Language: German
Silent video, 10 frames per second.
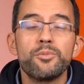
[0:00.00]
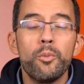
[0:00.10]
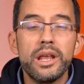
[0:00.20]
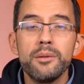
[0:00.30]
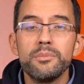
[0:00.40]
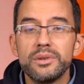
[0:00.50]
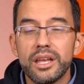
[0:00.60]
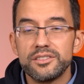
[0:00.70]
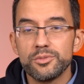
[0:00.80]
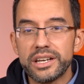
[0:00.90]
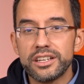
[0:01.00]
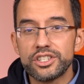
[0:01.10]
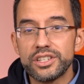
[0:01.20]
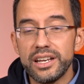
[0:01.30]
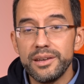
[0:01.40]
Problem an so mancher
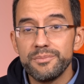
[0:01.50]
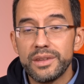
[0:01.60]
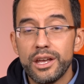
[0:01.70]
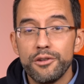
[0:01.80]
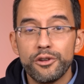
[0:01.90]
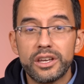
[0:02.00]
Stelle, für